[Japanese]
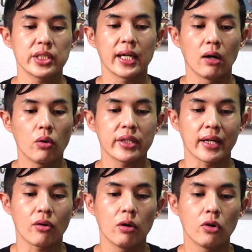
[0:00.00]
件が起きた
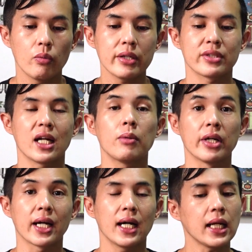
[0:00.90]
コモンウェルスからも
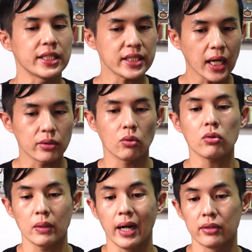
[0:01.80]
ね、かなり近いとこ
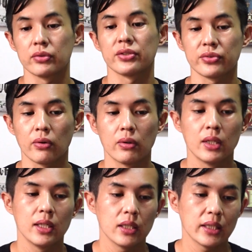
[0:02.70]
ろではあるんですよ。
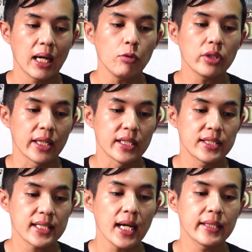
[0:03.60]
だもんね、
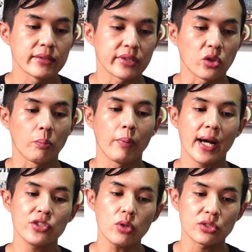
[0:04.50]
近いですけど、
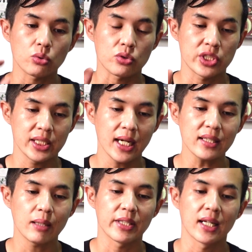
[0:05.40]
場所がちょっと
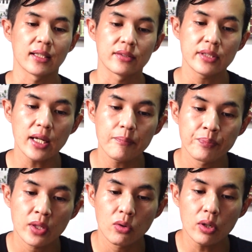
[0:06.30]
違ったみたいなんですね。
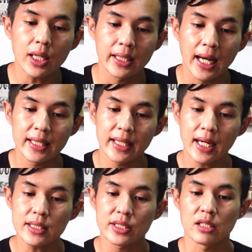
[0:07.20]
これがなんで
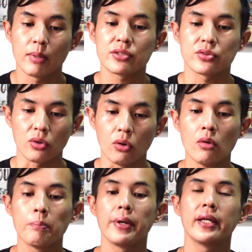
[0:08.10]
かって言いますと、
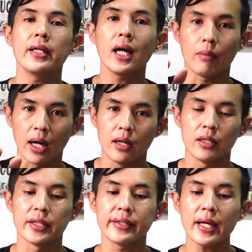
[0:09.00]
ペウェアは
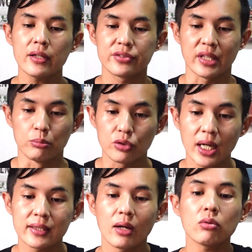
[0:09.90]
リテックスへ向
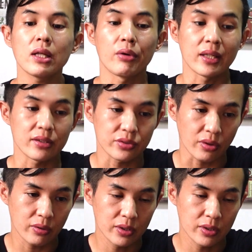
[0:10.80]
かっておったようなんですよ。